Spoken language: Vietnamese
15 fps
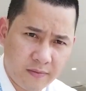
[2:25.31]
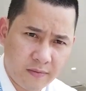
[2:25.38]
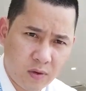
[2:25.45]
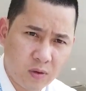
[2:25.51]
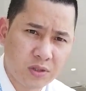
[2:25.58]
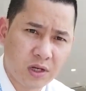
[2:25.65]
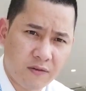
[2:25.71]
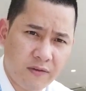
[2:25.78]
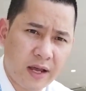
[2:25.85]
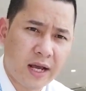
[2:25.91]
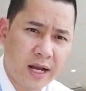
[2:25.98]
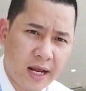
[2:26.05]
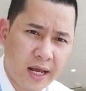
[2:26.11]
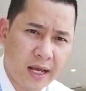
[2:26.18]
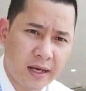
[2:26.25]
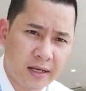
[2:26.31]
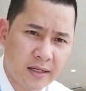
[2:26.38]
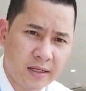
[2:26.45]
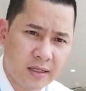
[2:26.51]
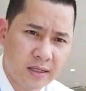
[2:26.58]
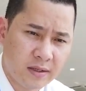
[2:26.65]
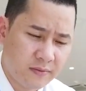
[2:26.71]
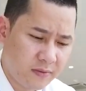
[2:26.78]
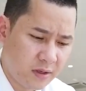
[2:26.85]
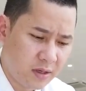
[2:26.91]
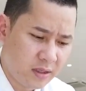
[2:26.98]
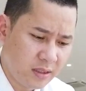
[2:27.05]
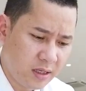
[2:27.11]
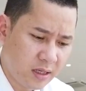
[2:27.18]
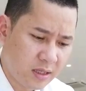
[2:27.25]
hỗ trợ vay ngân hàng
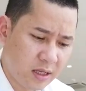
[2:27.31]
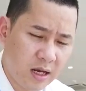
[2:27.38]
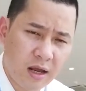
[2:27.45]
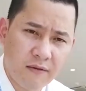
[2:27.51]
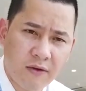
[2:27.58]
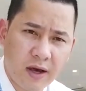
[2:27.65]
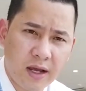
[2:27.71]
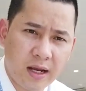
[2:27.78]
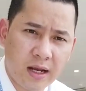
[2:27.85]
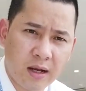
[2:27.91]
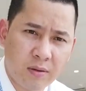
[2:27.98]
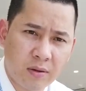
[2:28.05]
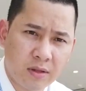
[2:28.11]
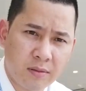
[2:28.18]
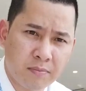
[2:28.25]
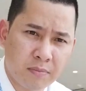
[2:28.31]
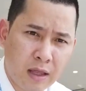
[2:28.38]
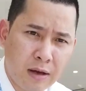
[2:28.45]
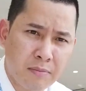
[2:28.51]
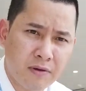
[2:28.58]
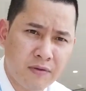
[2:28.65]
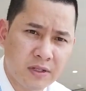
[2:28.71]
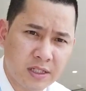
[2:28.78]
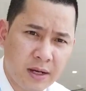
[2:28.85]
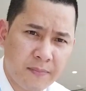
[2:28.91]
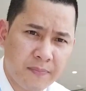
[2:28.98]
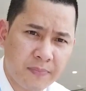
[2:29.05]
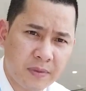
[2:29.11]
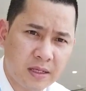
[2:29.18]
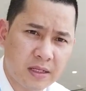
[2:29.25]
với à, tỷ lệ vay là khoảng tầm 80%
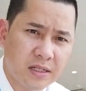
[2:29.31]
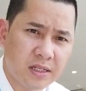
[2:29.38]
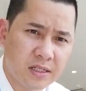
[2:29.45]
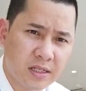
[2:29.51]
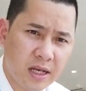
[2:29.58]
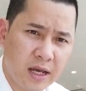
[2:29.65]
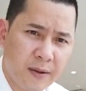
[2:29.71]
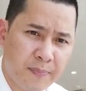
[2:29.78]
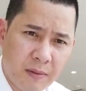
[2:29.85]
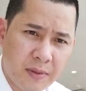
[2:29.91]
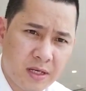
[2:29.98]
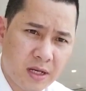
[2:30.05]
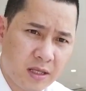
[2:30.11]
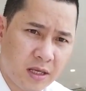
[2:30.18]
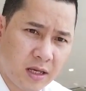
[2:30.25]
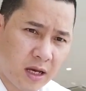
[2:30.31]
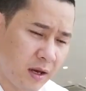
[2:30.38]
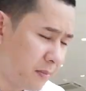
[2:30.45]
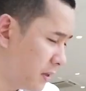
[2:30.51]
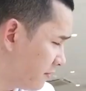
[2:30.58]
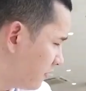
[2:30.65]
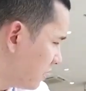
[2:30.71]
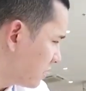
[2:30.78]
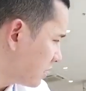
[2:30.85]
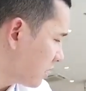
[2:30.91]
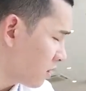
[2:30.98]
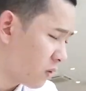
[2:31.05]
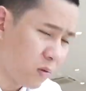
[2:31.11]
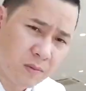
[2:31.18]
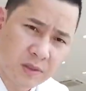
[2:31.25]
giá trị xe. Và bây giờ thì à, bên phía
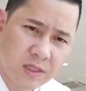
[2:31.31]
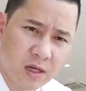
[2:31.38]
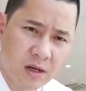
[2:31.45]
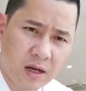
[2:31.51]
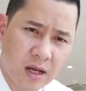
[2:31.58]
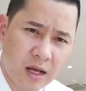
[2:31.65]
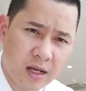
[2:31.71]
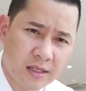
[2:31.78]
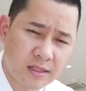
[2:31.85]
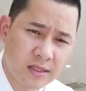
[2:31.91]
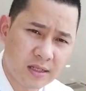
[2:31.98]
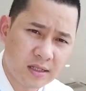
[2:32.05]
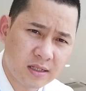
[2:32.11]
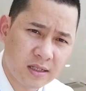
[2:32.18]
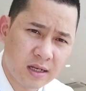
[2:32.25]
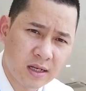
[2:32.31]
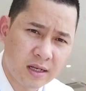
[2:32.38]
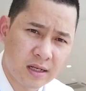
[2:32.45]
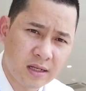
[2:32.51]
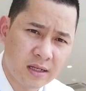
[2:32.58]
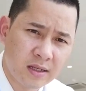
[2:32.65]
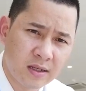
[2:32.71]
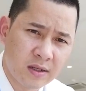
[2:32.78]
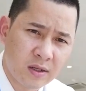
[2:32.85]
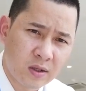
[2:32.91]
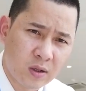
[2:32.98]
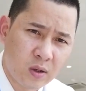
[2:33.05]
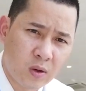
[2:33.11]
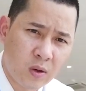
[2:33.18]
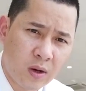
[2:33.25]
sau Sơn là chiếc à,
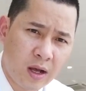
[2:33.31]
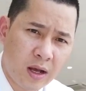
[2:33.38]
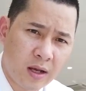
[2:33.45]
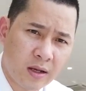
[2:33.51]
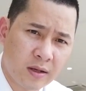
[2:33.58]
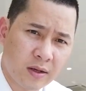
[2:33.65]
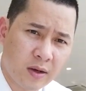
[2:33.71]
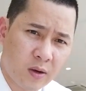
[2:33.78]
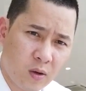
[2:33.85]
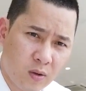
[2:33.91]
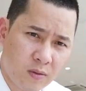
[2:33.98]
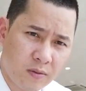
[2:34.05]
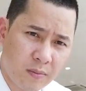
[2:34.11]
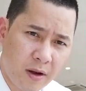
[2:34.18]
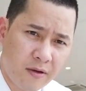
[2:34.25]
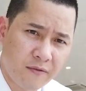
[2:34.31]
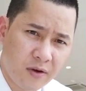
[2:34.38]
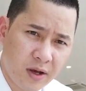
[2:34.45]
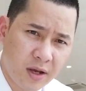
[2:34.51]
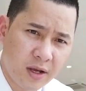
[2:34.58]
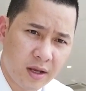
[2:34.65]
Cora Cross bản V